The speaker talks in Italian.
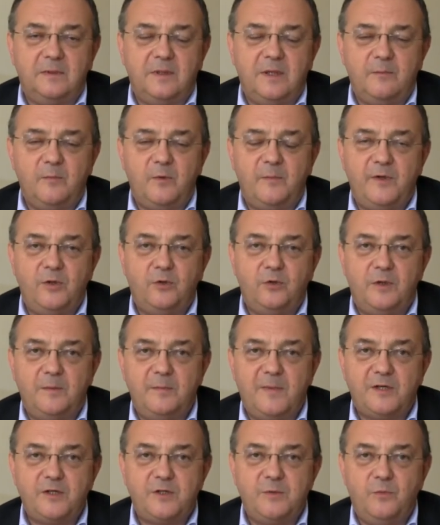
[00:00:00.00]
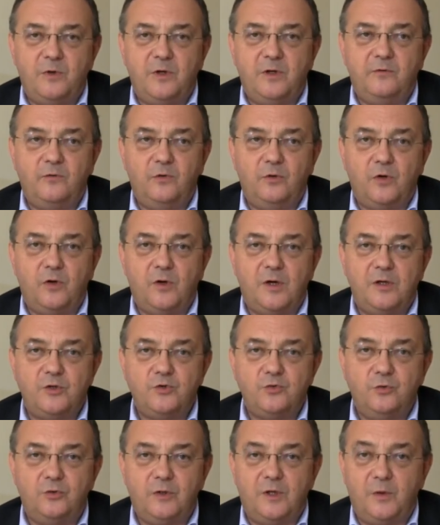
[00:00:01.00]
nel momento di massimo lavoro ha
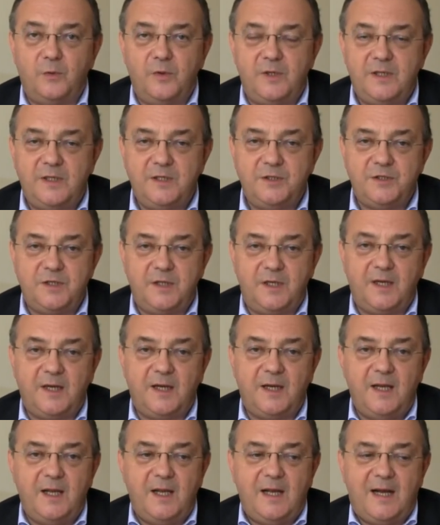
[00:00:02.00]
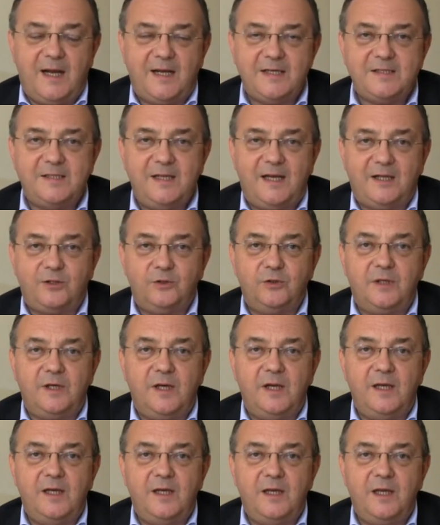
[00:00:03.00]
raggiunto la quindicina, ha stilato
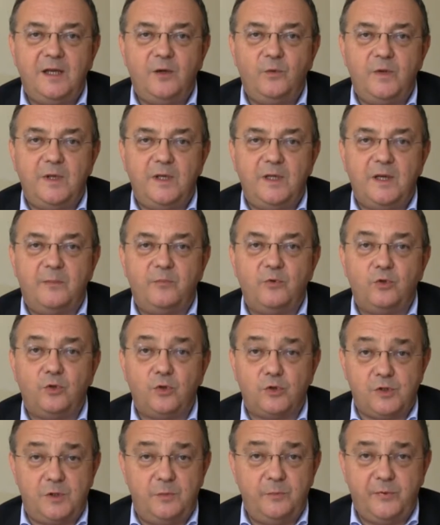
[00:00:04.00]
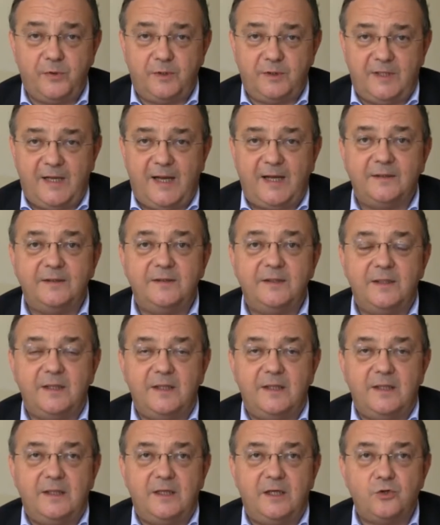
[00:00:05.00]
delle linee guida piuttosto importanti
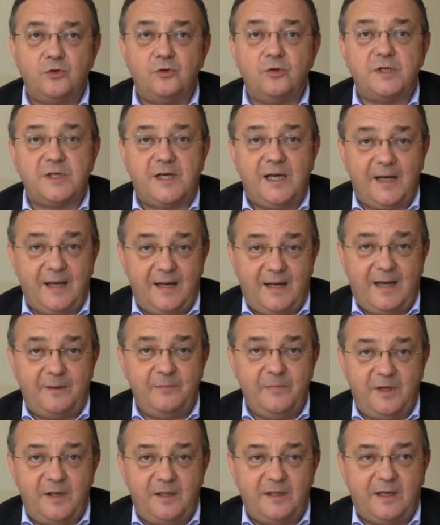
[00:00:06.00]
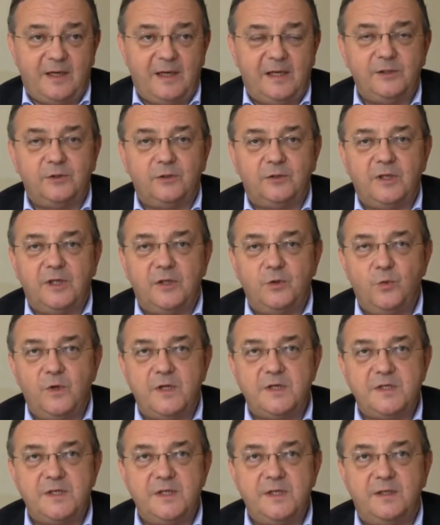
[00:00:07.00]
che sono scaricabili tra l'altro dai
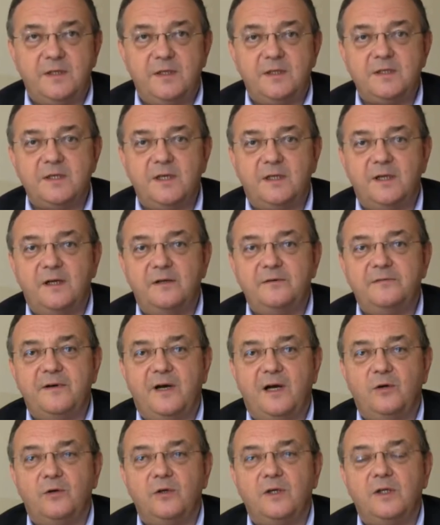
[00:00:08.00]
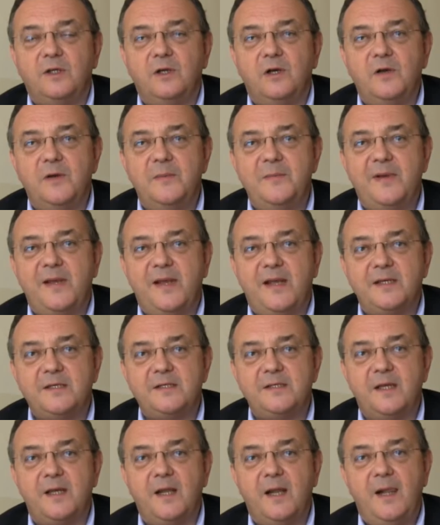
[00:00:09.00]
due siti, sia della FAO che
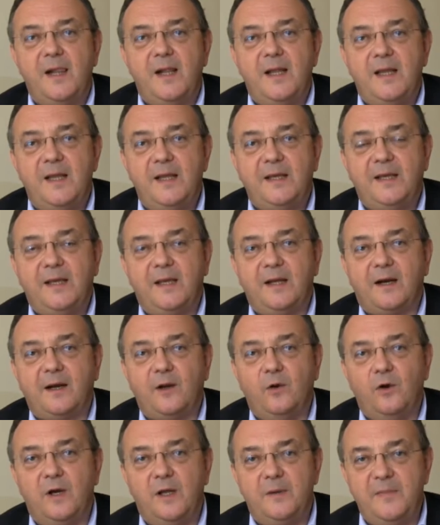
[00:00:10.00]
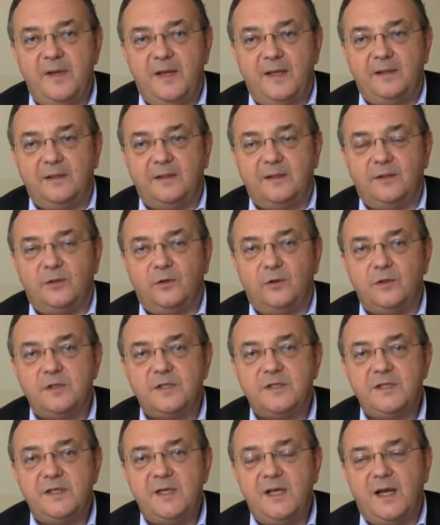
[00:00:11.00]
dell'OMS, e che regolamentano
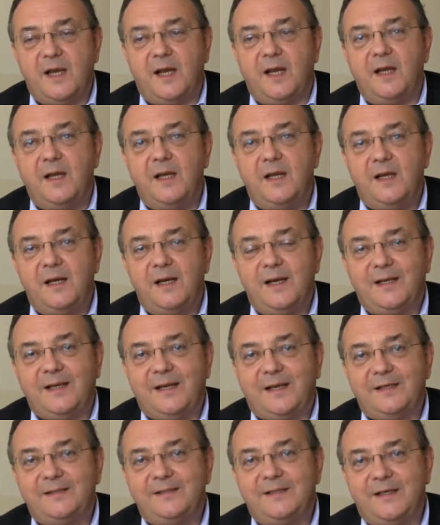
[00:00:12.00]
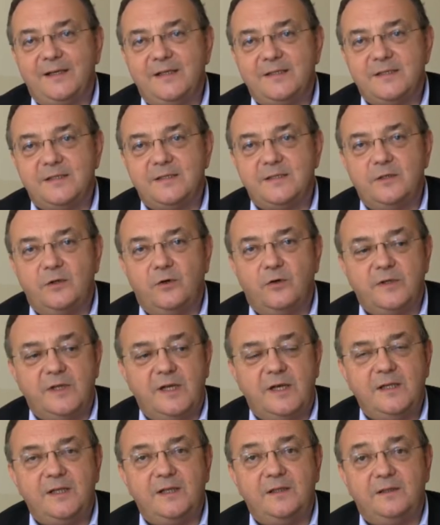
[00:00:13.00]
sia la
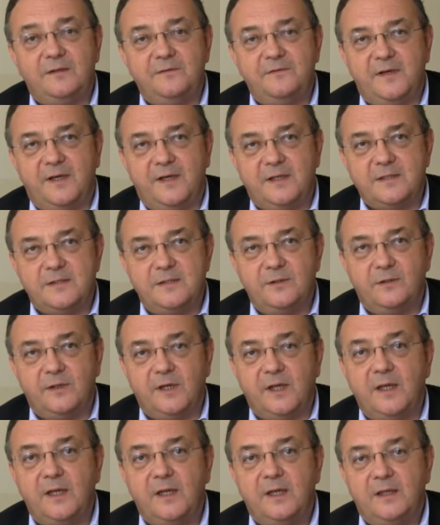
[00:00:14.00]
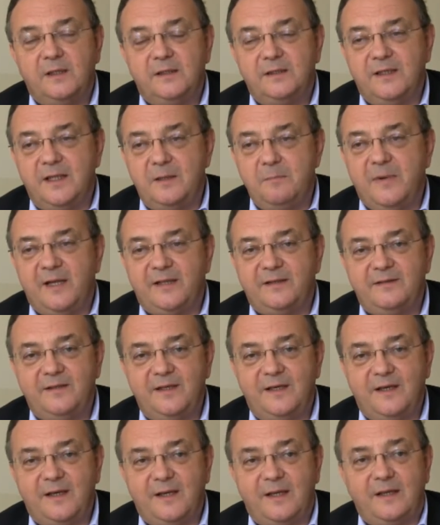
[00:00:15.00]
caratterizzazione, l'identificazione dei
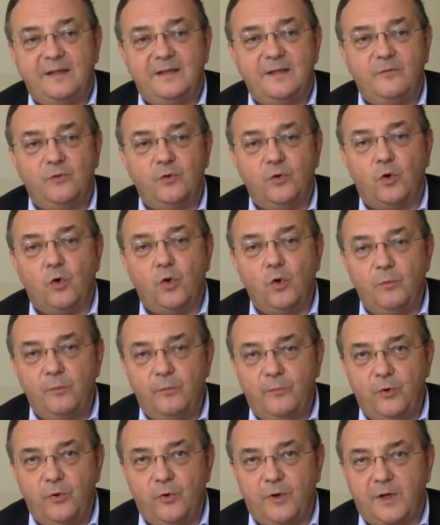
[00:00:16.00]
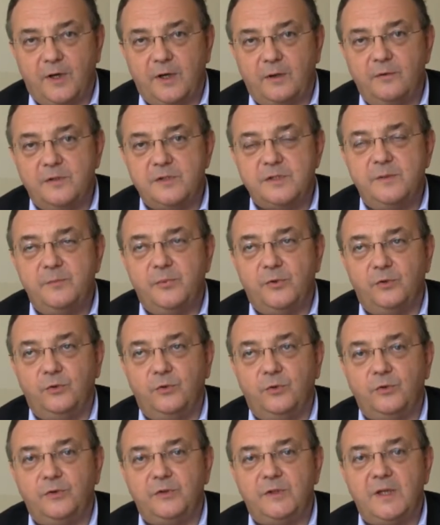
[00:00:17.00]
batteri che devono comporre questi
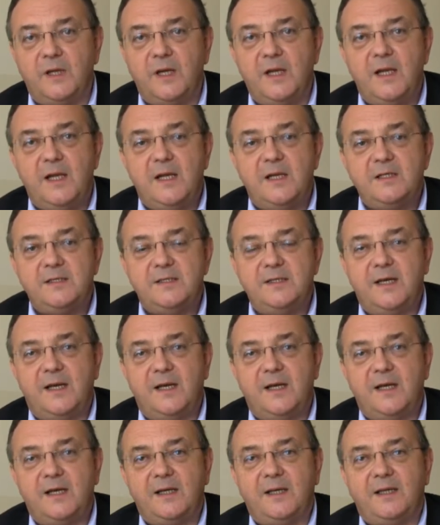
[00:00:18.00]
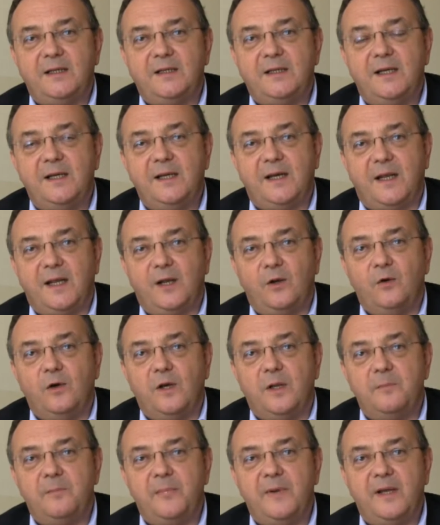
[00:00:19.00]
prodotti, sia anche delle
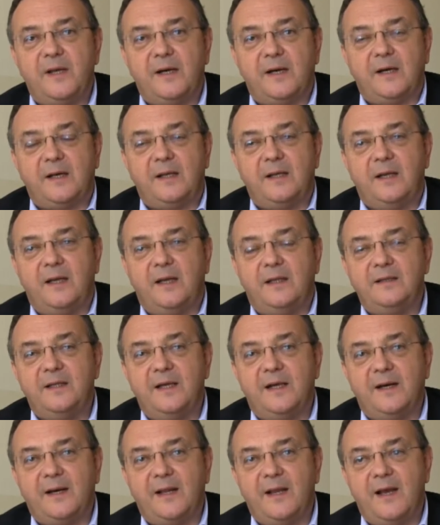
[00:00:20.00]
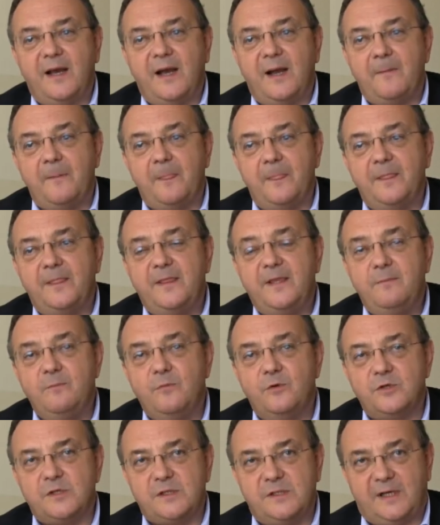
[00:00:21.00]
regole per andare a
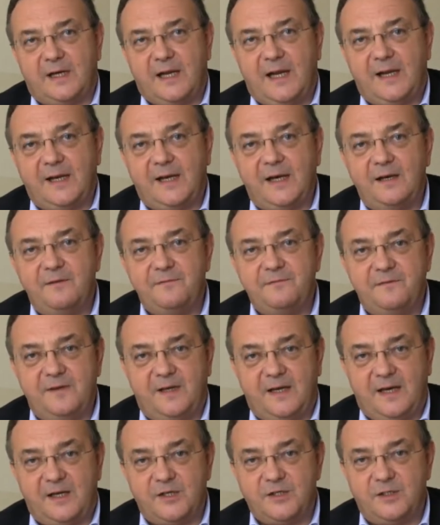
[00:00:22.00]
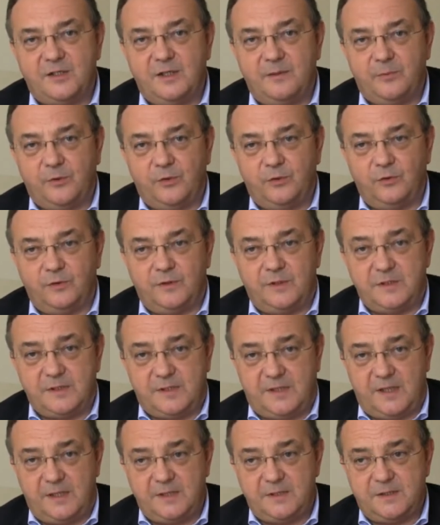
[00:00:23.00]
dimostrare l'efficacia dei prodotti
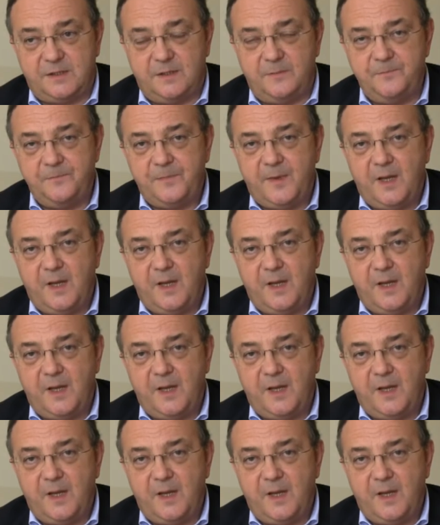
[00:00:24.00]
stessi.